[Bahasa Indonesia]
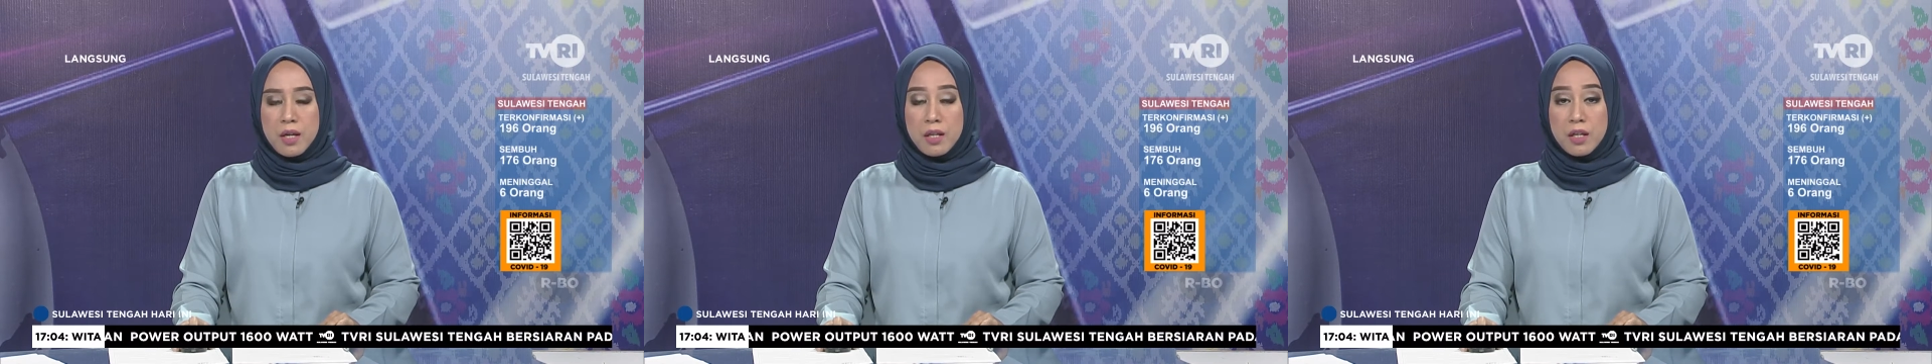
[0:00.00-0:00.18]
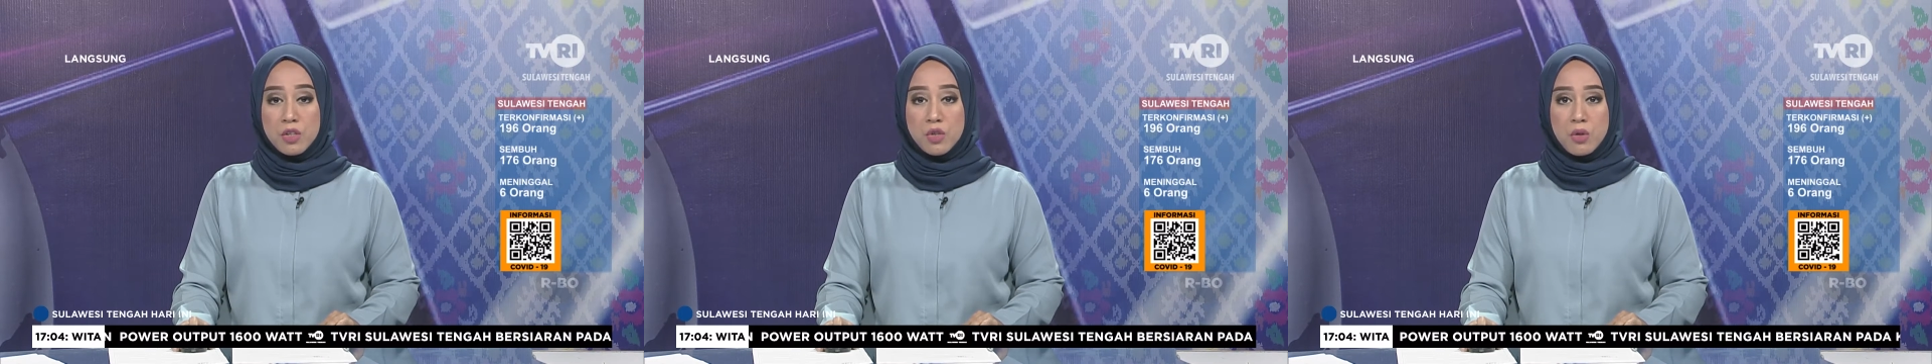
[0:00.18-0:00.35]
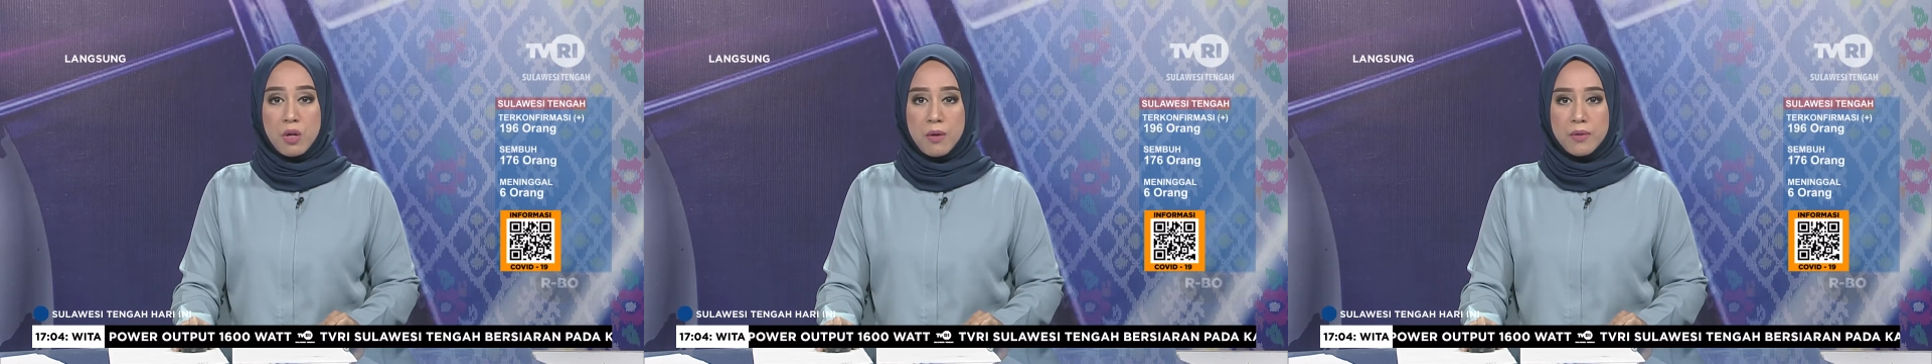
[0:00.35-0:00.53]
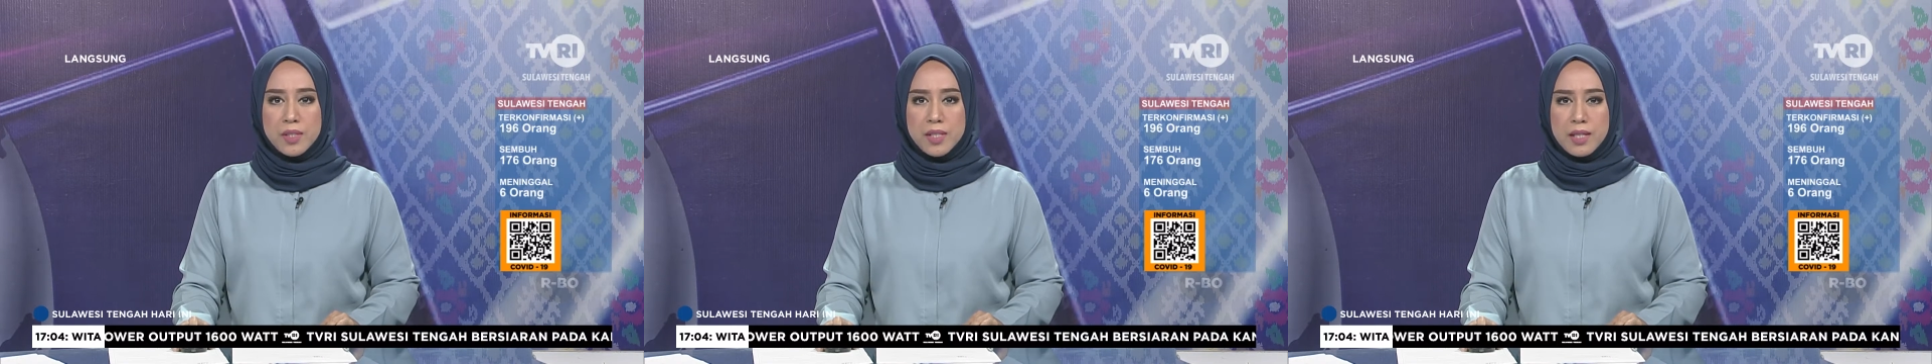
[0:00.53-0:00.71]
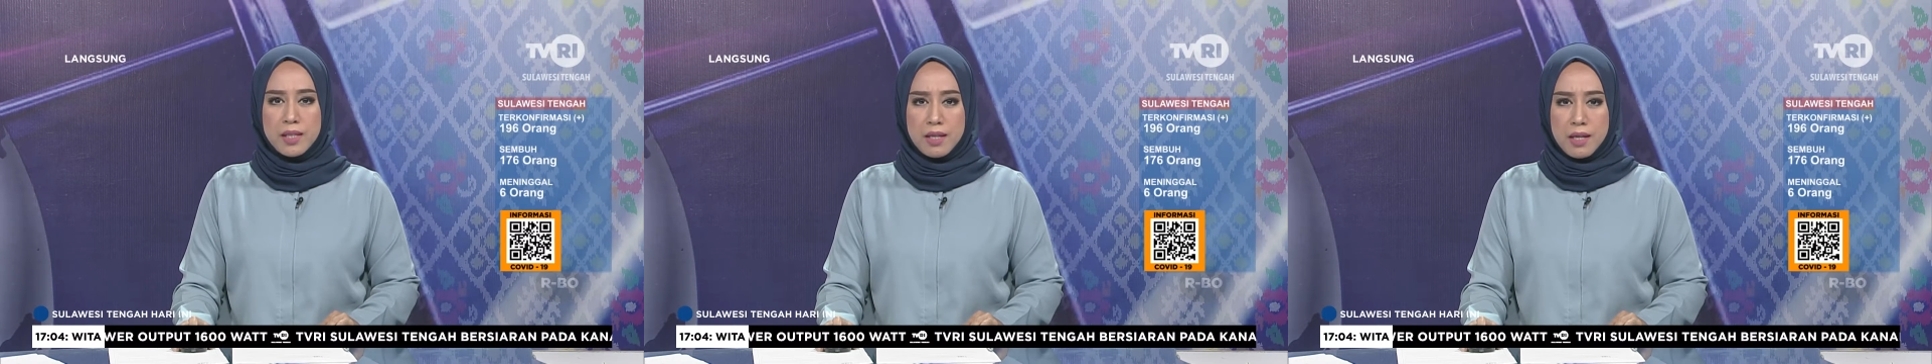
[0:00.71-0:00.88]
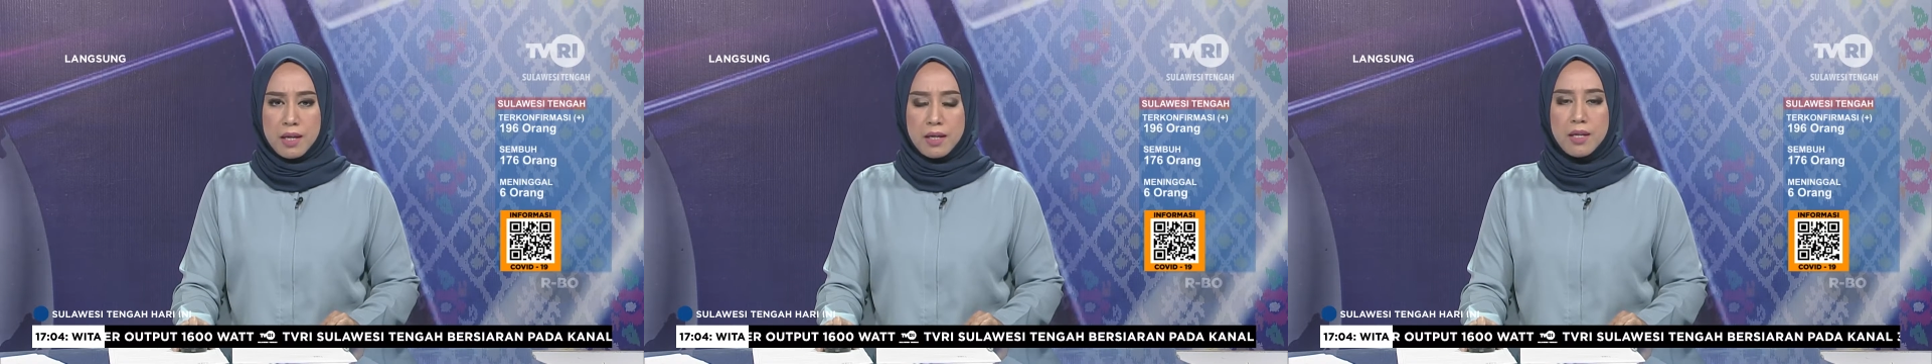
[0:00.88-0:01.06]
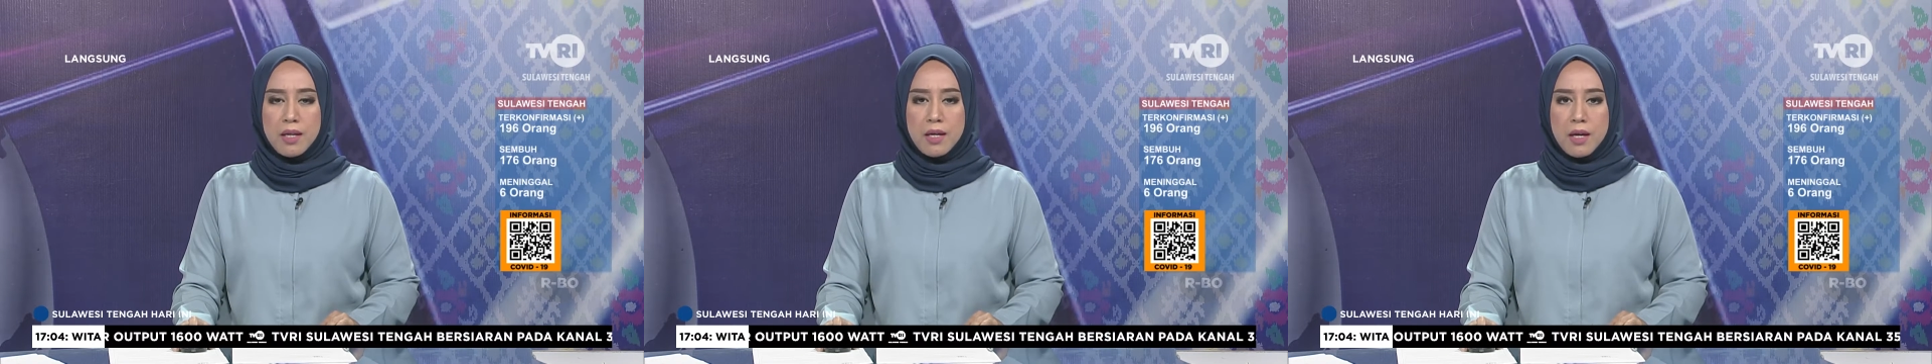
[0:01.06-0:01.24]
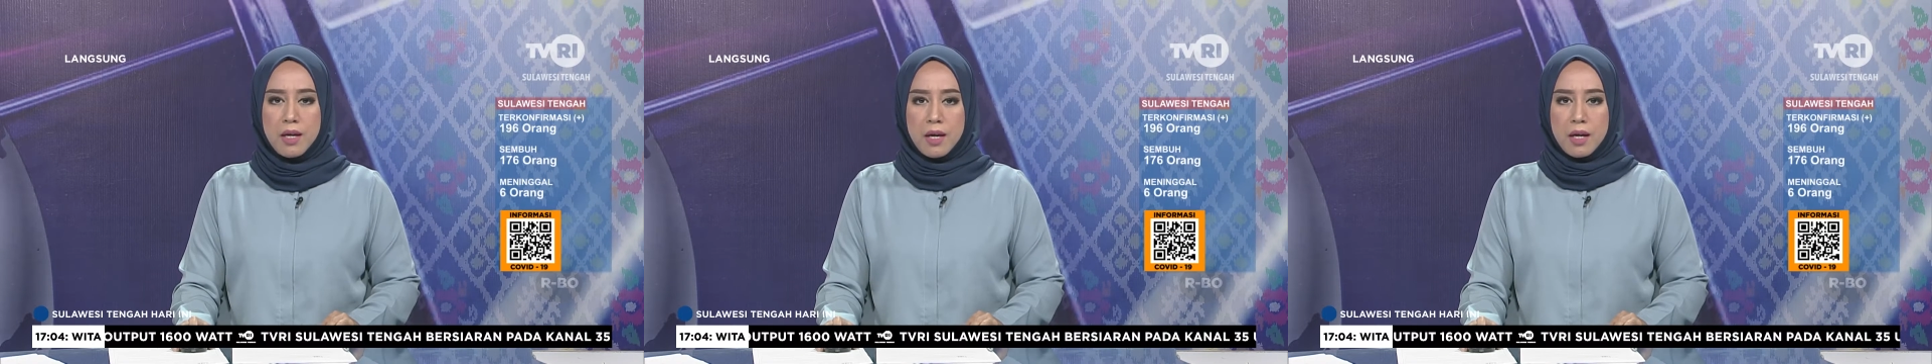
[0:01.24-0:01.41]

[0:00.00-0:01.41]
daerah Sulawesi Tengah